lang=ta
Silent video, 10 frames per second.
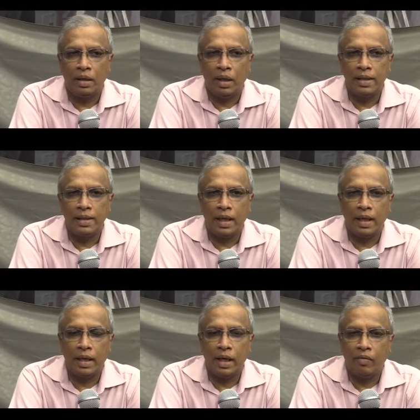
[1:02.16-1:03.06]
தான்
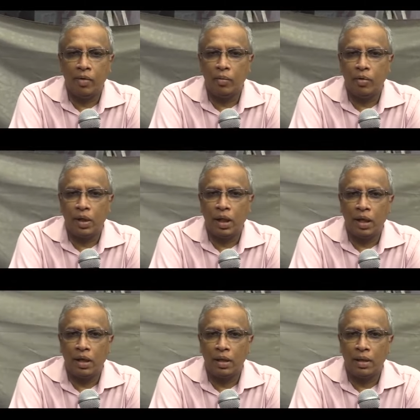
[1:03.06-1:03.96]
சரணடைய
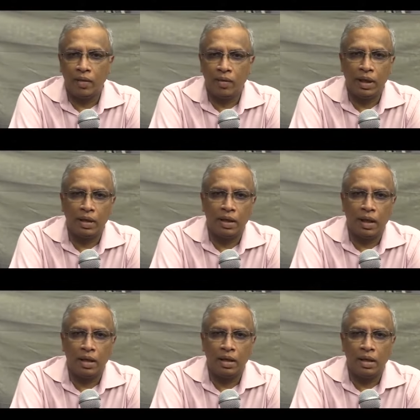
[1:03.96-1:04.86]
விரும்புவதாக
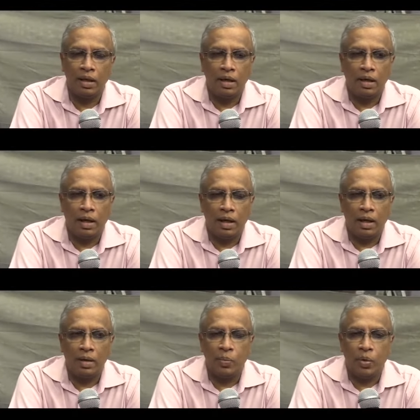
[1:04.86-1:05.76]
தெரிவித்திருந்தார்
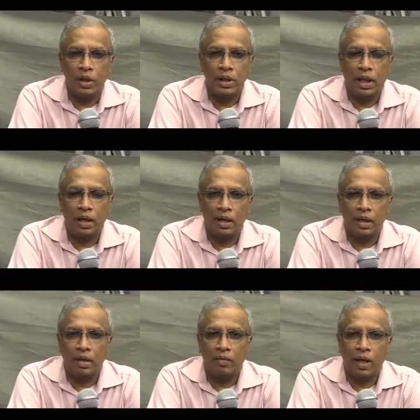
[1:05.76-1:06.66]
ஆனாலும் போலீசார்
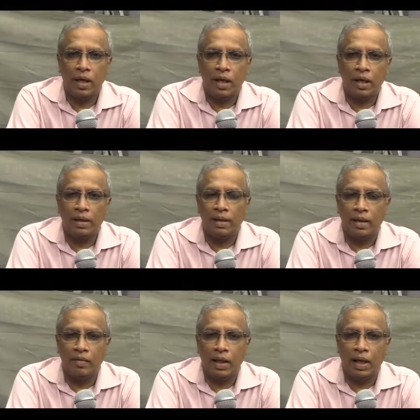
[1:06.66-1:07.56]
இவரை நாங்கள்
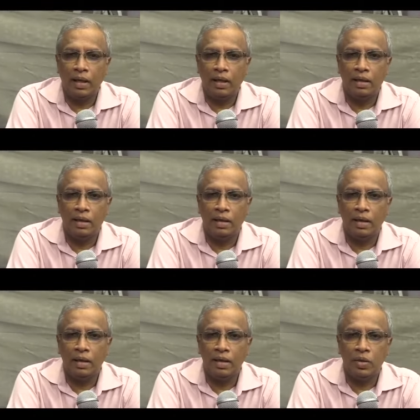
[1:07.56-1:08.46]
தேடவில்லை
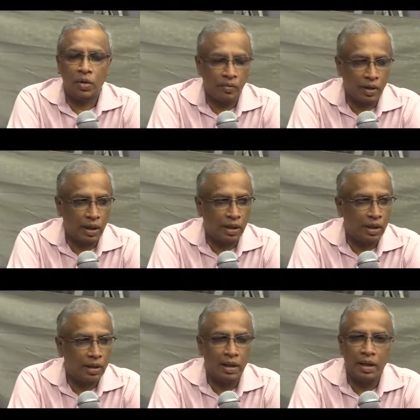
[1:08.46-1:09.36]
என்று
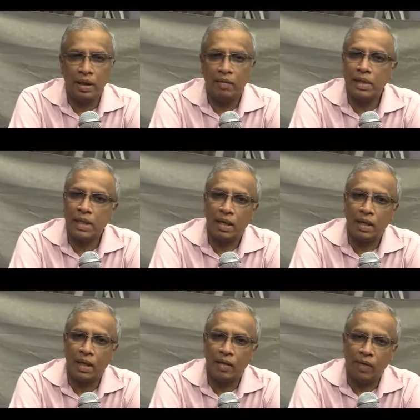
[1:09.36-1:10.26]
சொல்லிவிட்டார்கள் அதனாலே அவர்
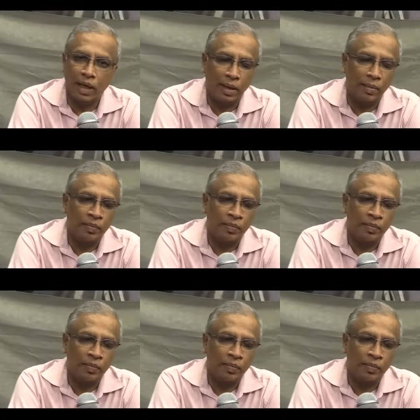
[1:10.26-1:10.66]
சரணடையவில்லை